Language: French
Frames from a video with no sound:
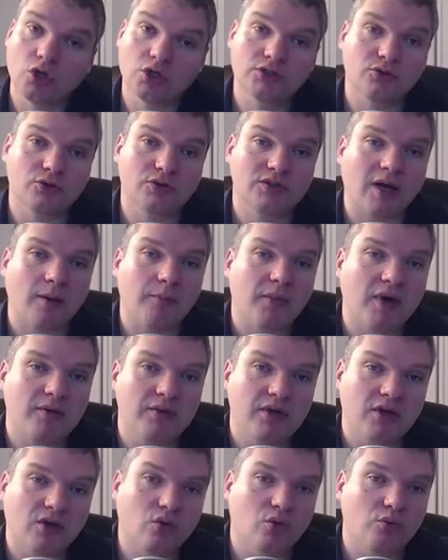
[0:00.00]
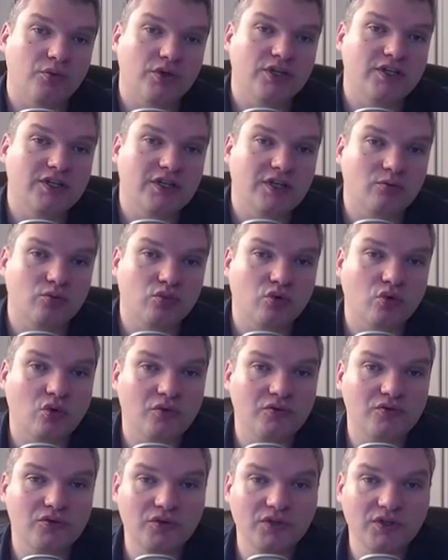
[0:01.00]
ce sera pas bien compliqué pour
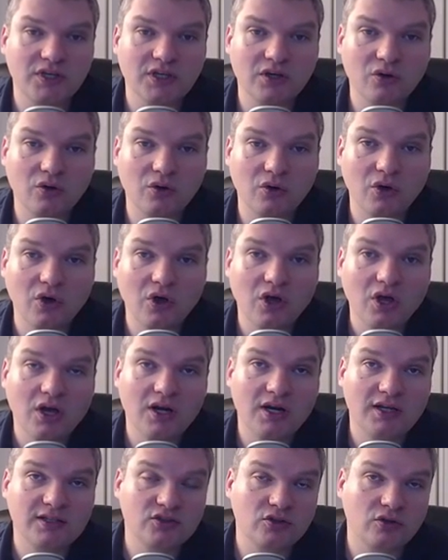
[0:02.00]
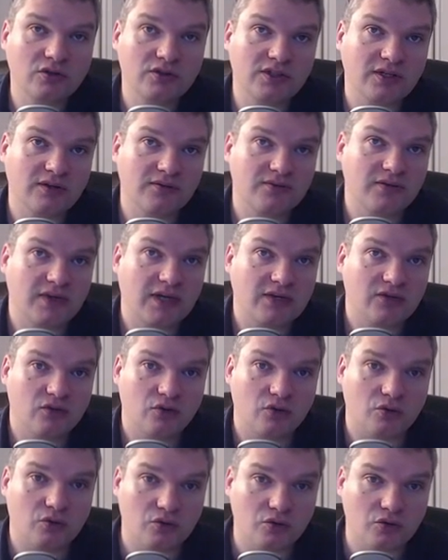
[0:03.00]
revenir la sortir flat
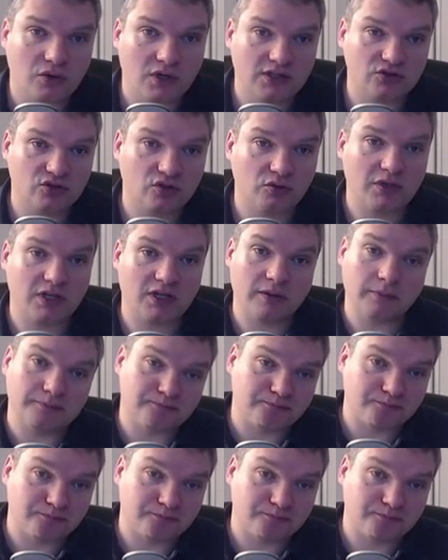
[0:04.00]
dans la semaine.